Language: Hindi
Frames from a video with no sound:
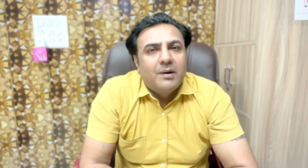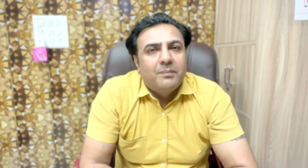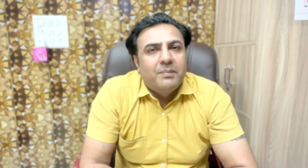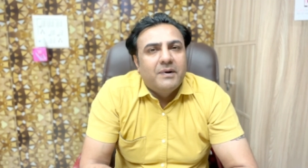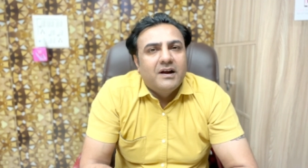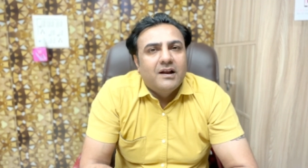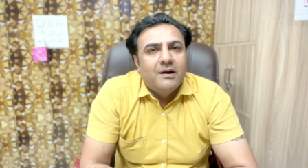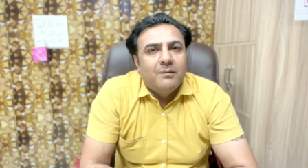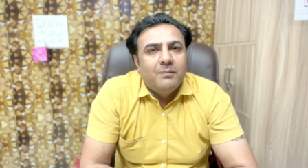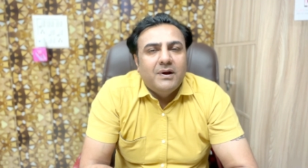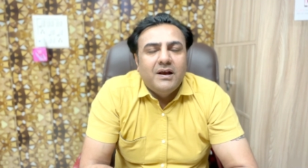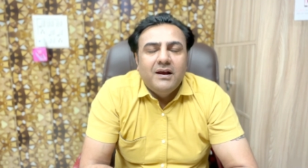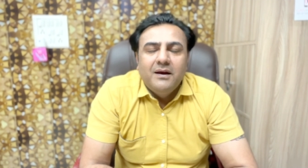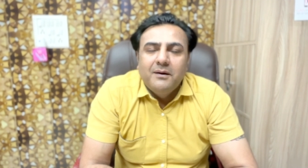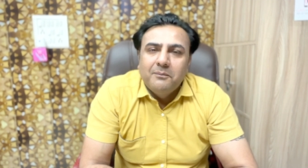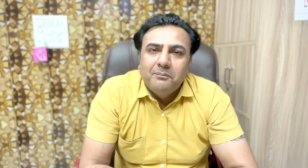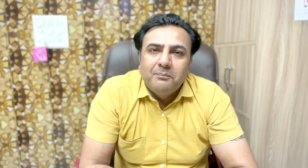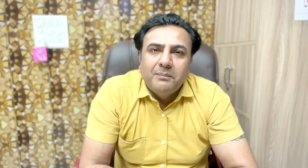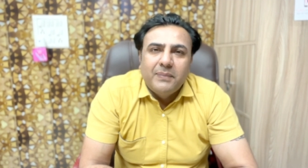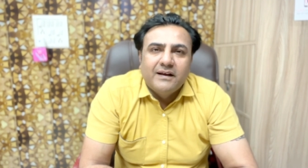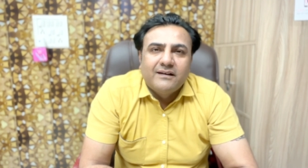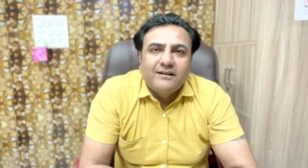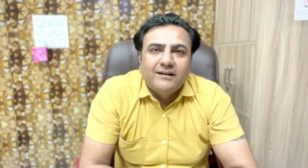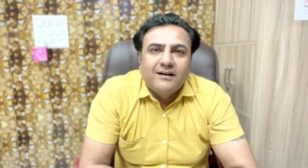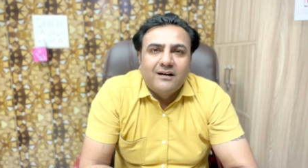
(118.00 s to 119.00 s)
पैनल में
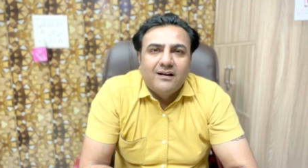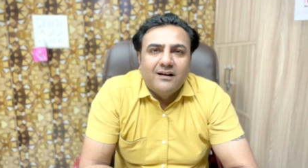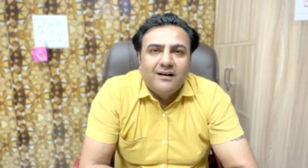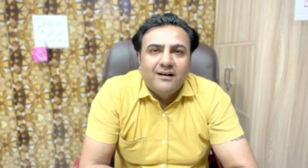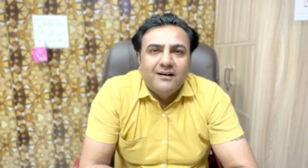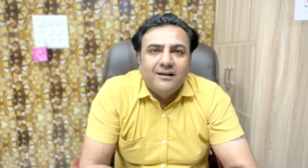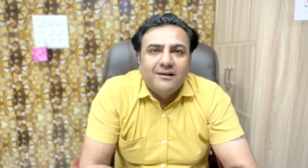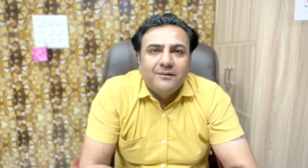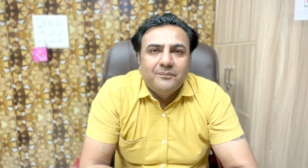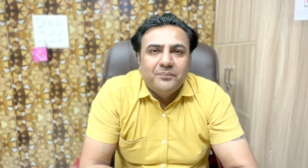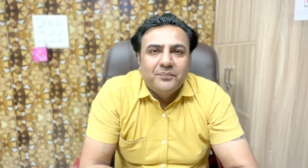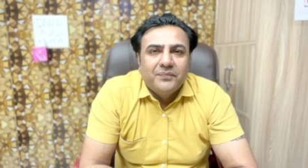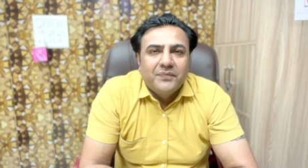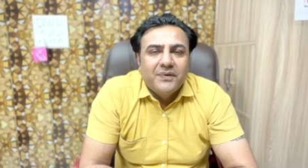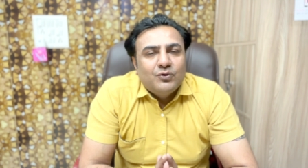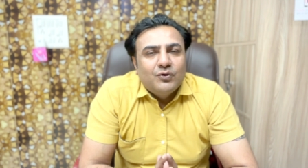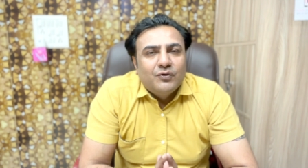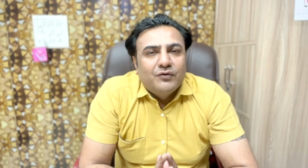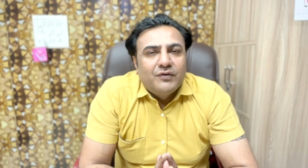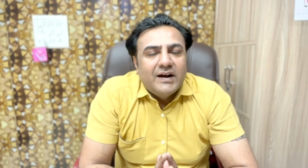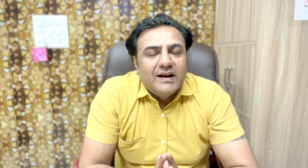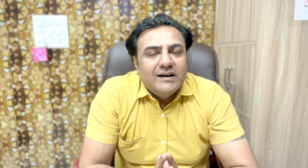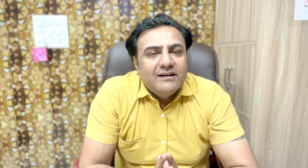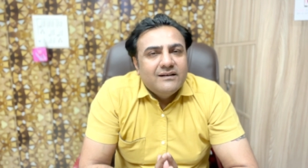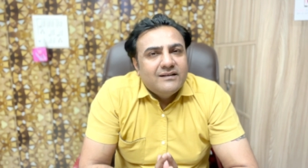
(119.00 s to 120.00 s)
पैसा डालना तो
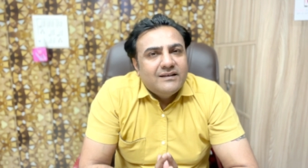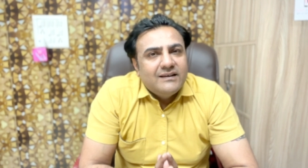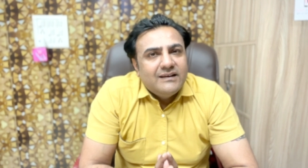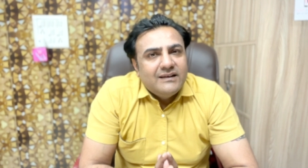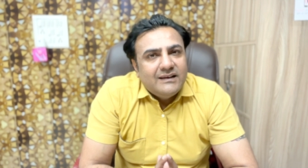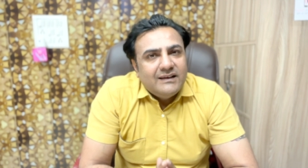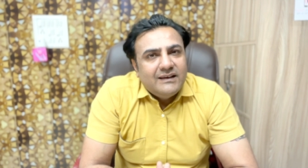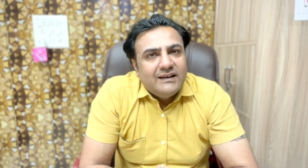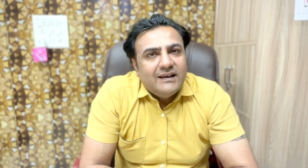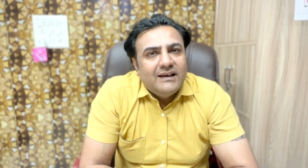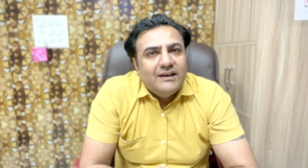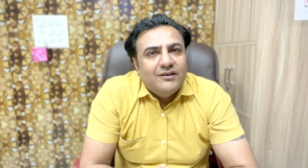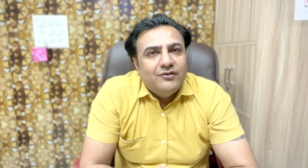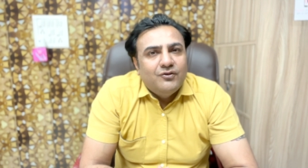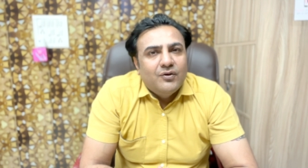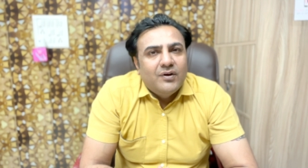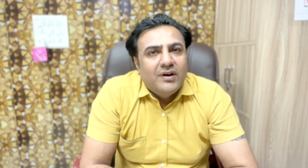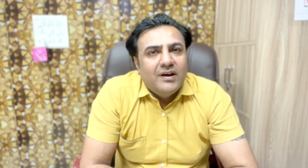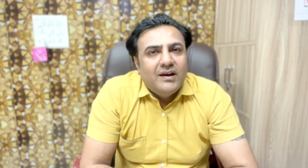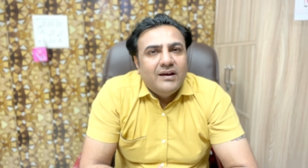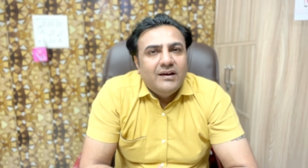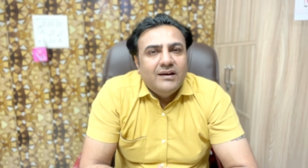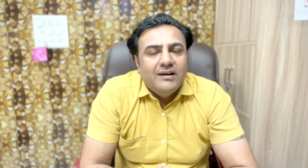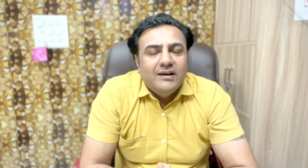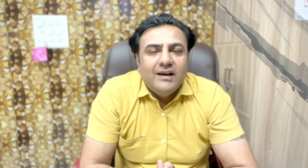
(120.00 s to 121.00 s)
फ्रेंड्स ये जो
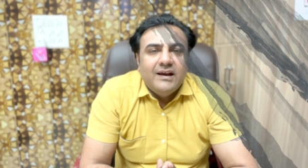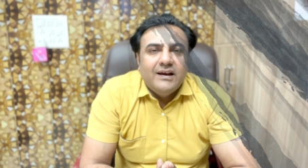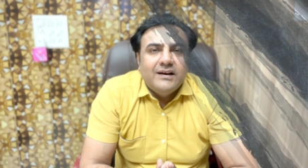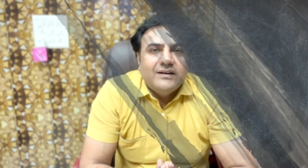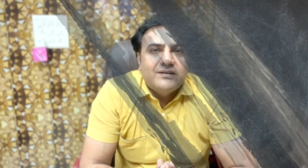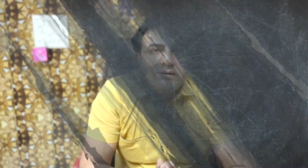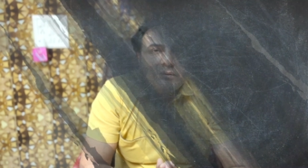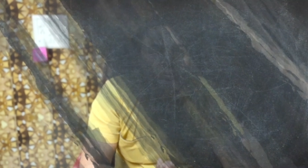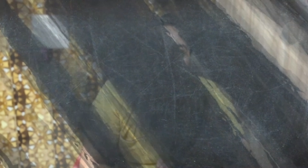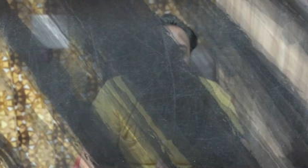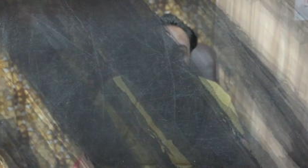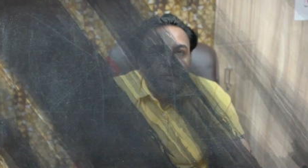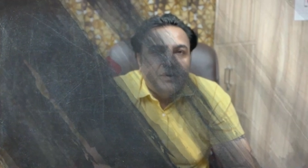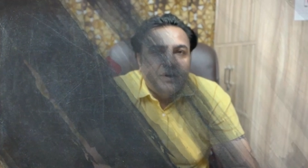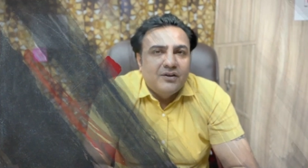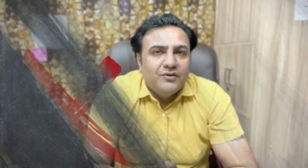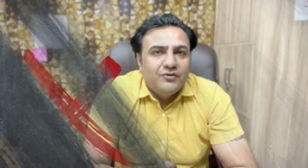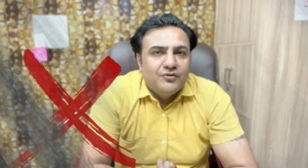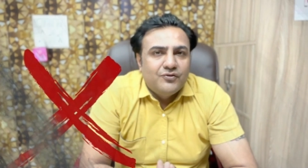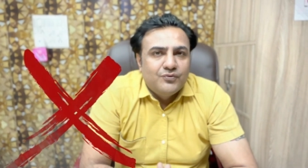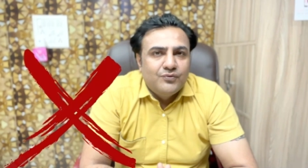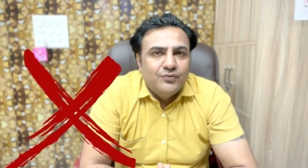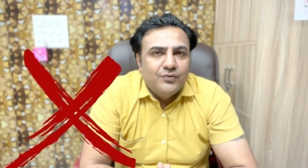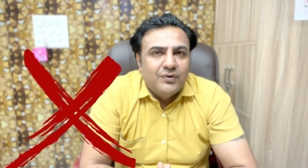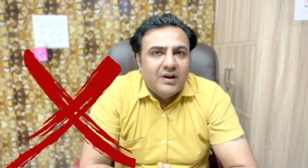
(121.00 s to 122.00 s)
है ये एक सबसे बड़ा
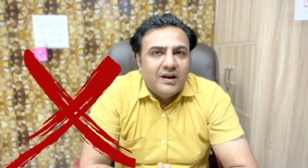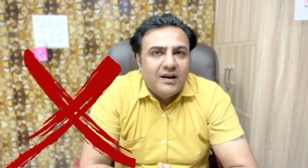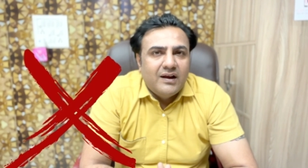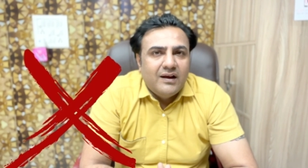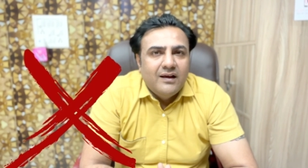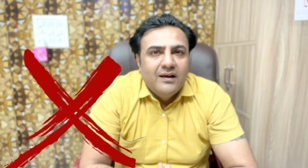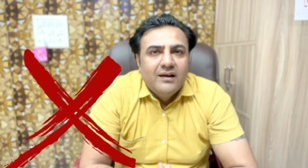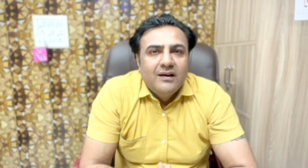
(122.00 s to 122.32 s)
झूठ है